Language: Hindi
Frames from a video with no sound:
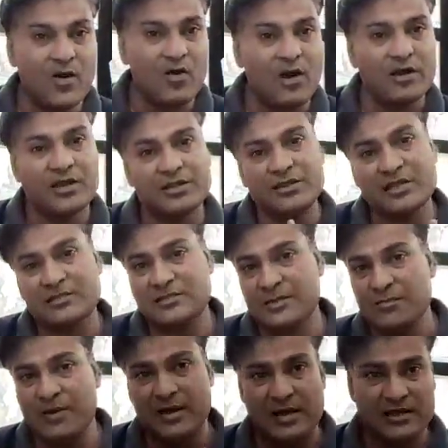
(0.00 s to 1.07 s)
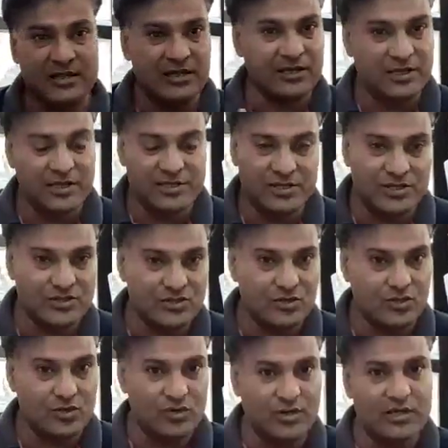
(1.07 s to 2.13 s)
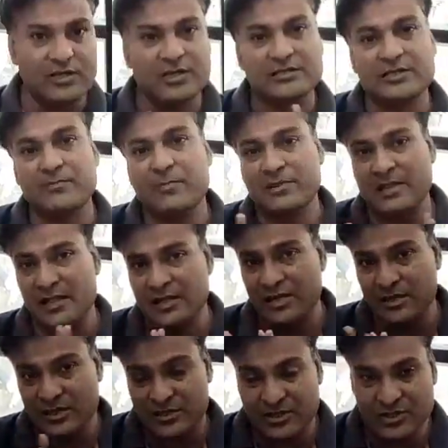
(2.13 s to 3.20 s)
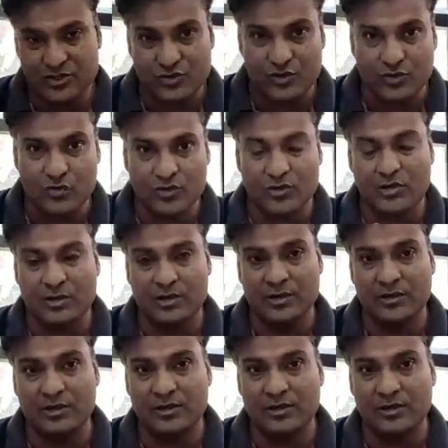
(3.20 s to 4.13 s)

कहा होगा कि 10 से 12 दिन के चिक्स को या 10 से 15 दिन के चिक्स को आ,